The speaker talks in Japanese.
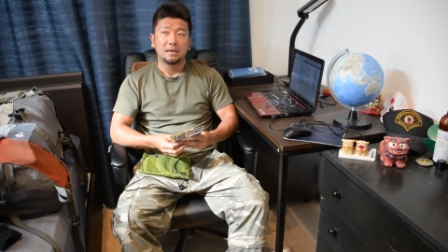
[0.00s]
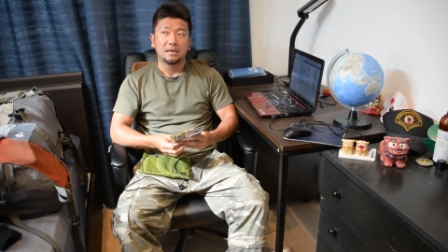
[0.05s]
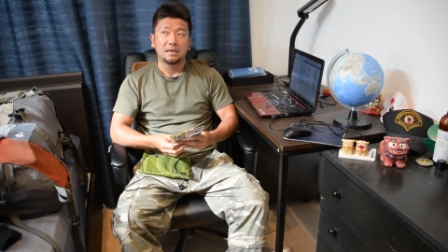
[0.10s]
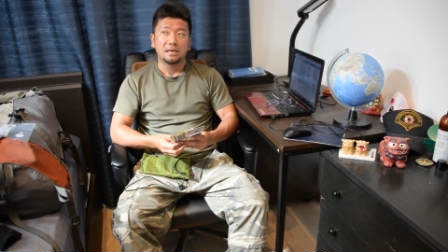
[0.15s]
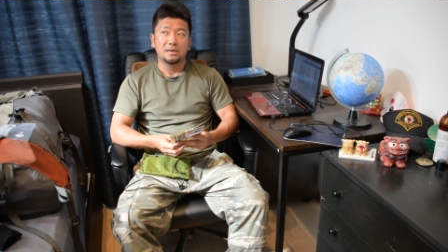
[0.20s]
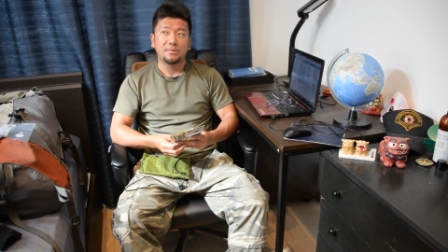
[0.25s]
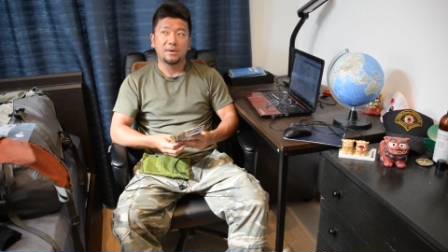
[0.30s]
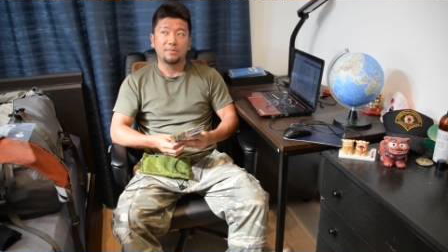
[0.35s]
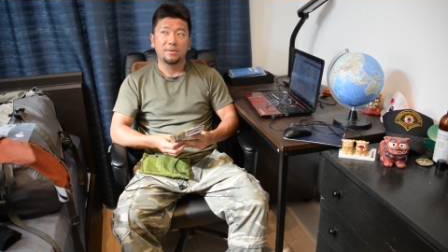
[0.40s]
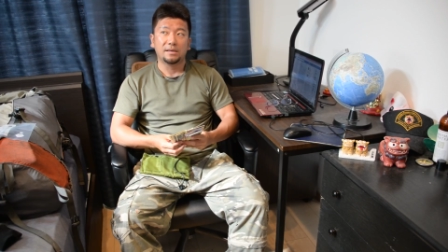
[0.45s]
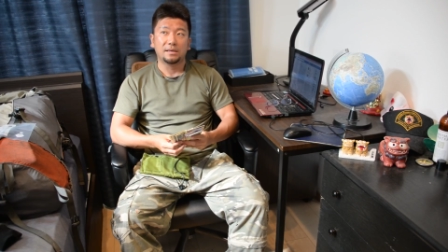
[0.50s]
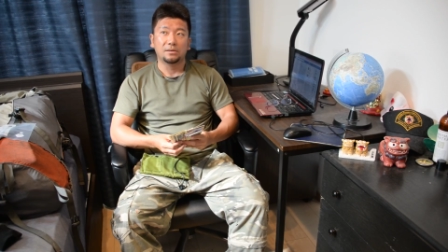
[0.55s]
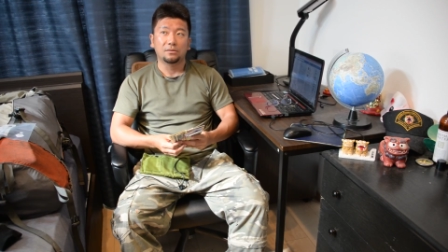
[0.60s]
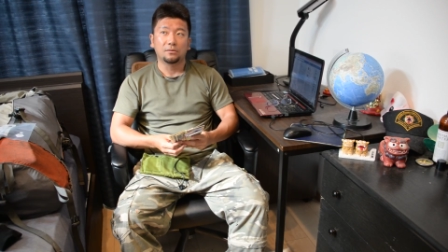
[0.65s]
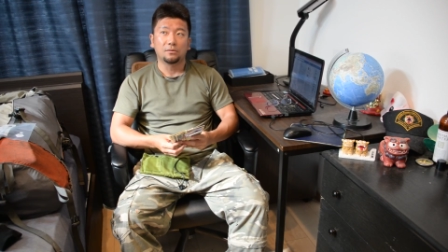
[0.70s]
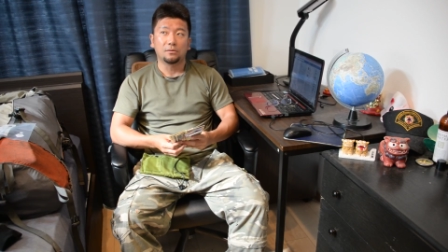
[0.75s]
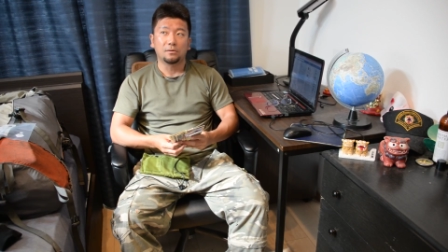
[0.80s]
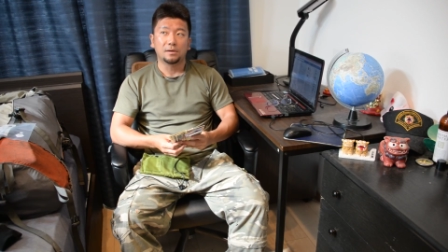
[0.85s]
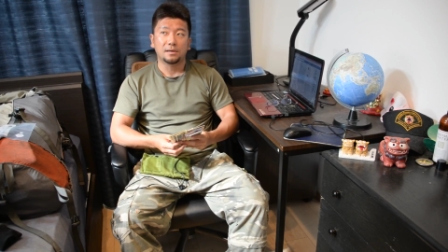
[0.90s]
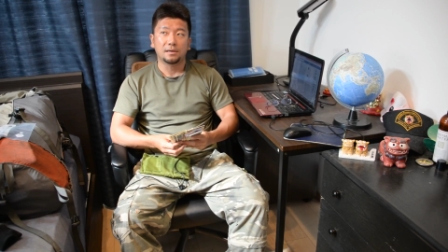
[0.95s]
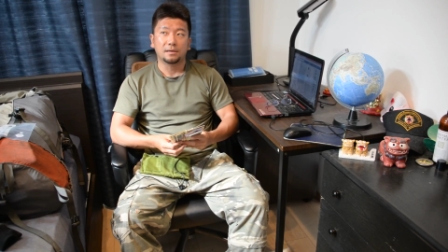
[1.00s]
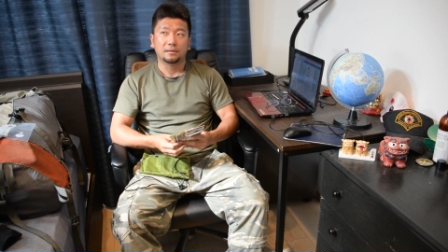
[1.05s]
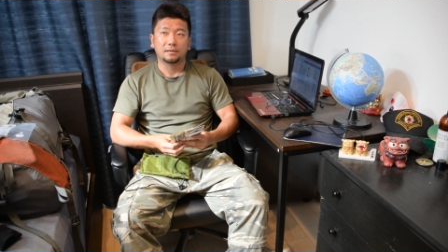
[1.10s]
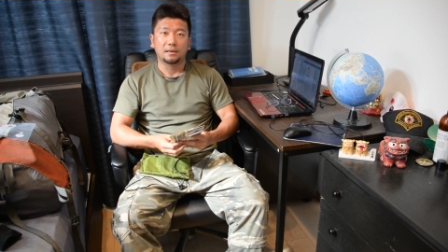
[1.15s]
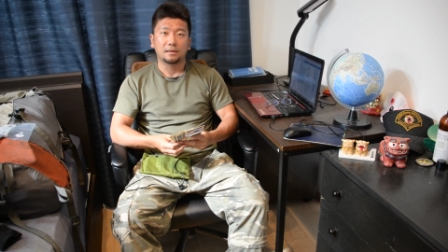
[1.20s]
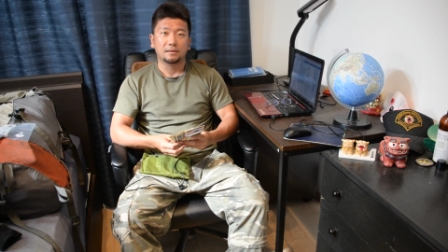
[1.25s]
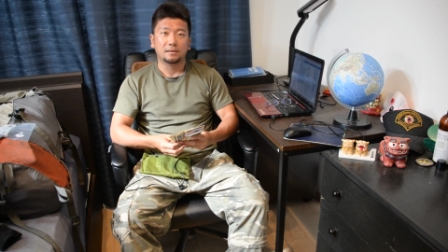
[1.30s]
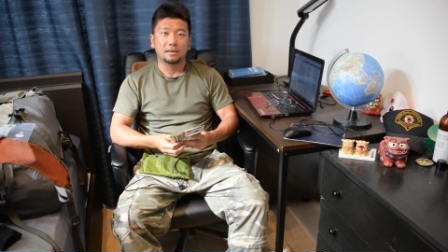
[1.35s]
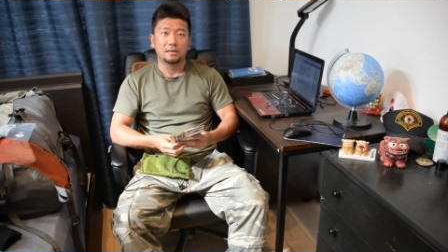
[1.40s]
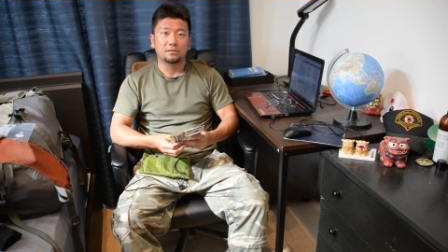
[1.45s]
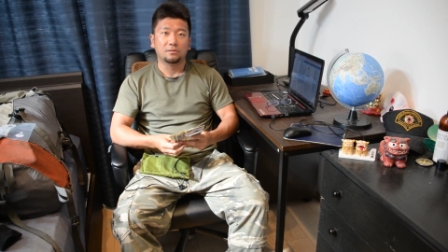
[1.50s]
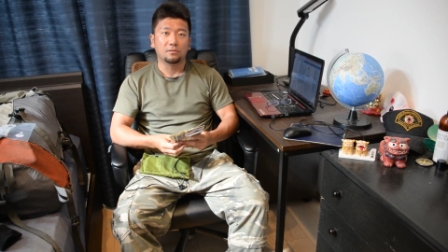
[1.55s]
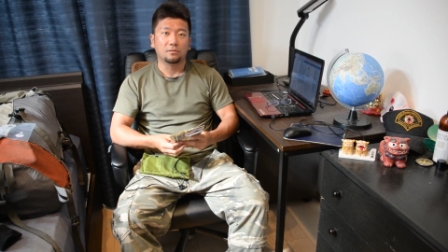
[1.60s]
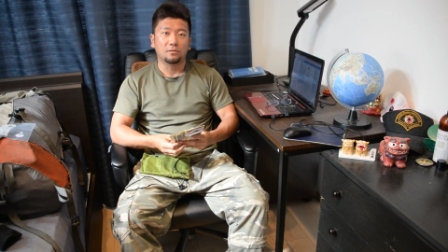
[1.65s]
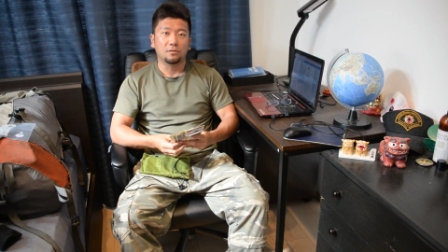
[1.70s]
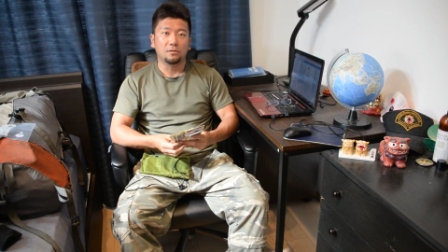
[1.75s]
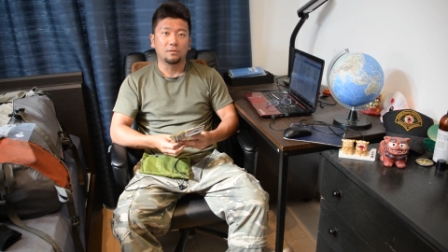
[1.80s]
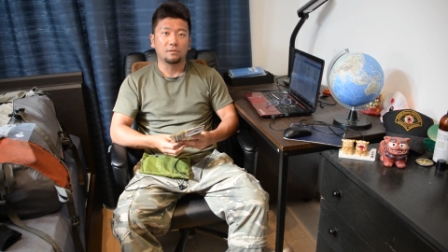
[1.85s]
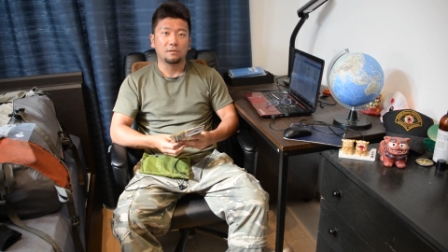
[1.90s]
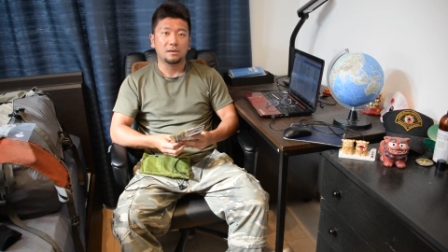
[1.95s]
今までの、え海外渡
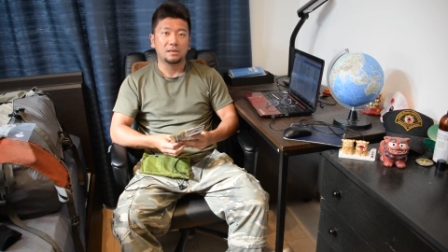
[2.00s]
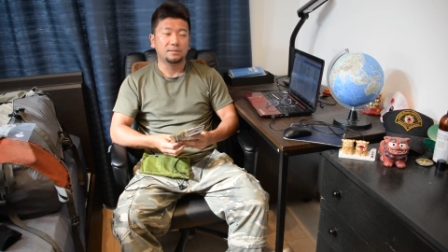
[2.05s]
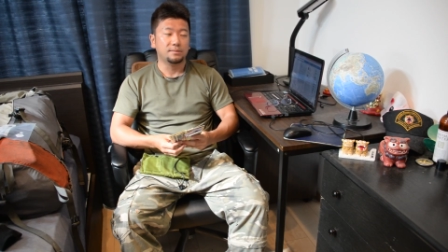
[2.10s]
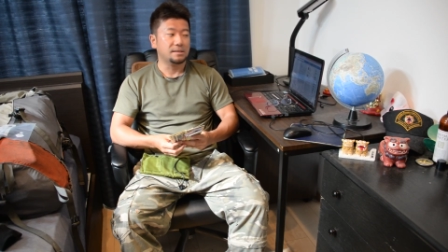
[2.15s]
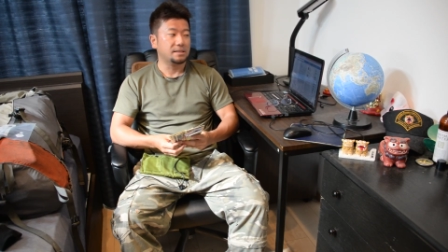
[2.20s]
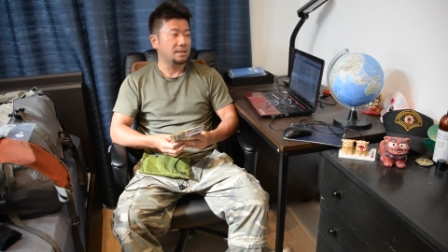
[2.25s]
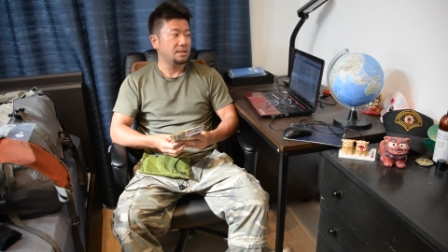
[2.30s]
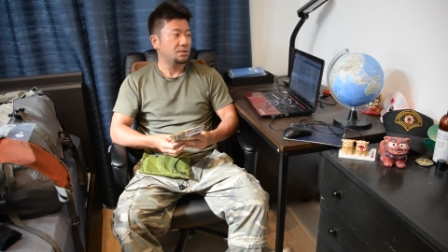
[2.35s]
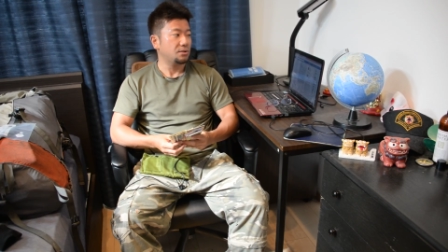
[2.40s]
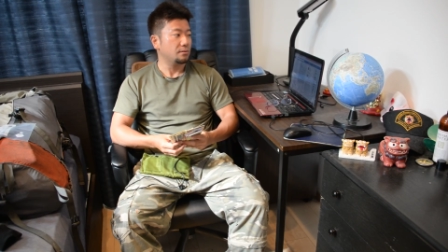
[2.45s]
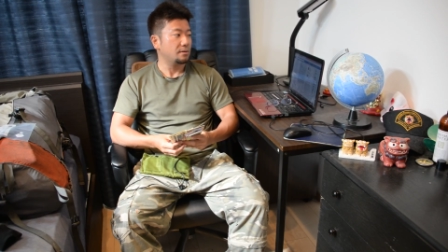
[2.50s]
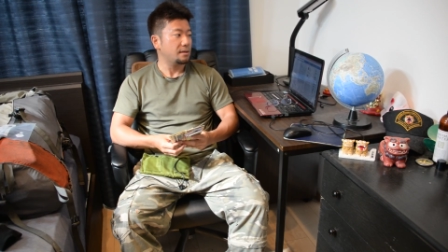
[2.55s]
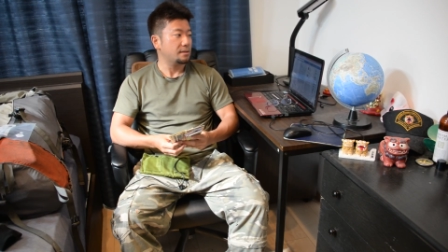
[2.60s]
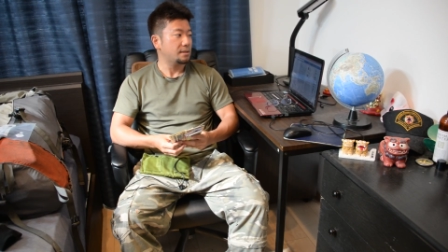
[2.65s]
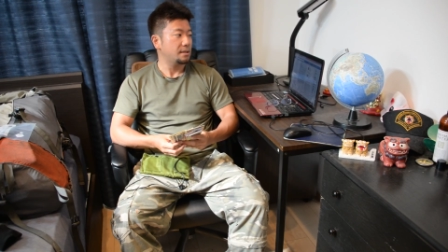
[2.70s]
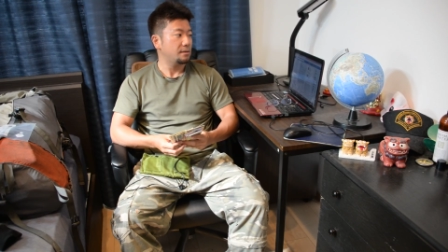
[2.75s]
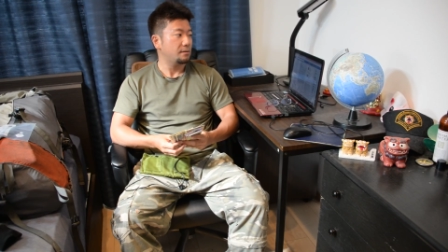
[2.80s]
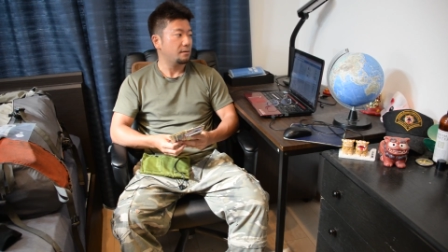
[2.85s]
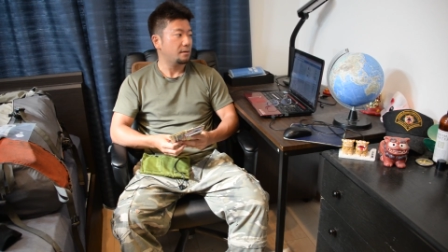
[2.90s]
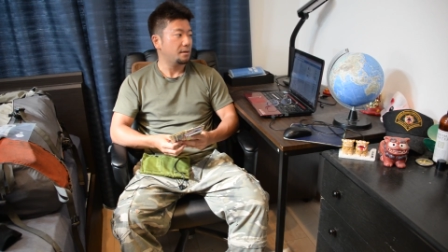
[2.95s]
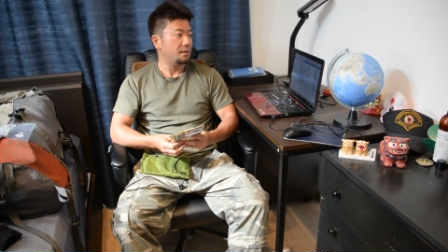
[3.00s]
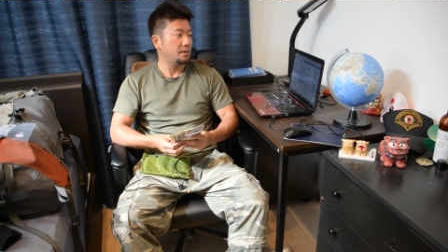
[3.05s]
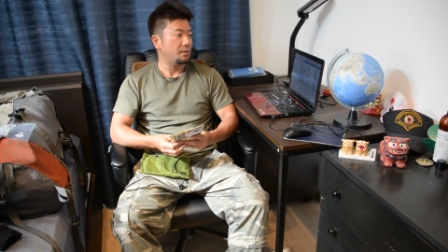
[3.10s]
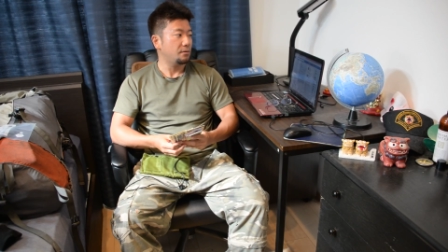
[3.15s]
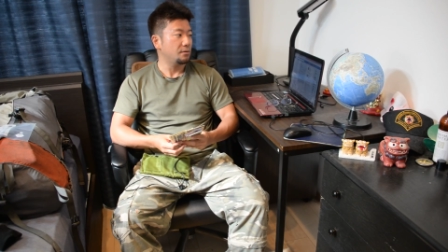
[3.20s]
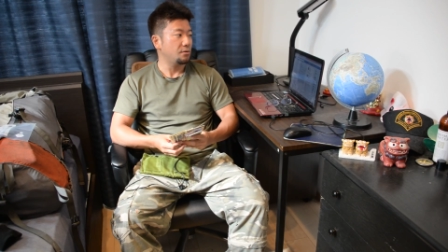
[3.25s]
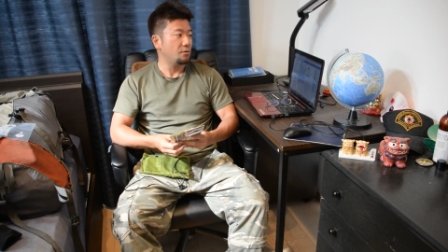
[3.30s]
航一番最初学生の時に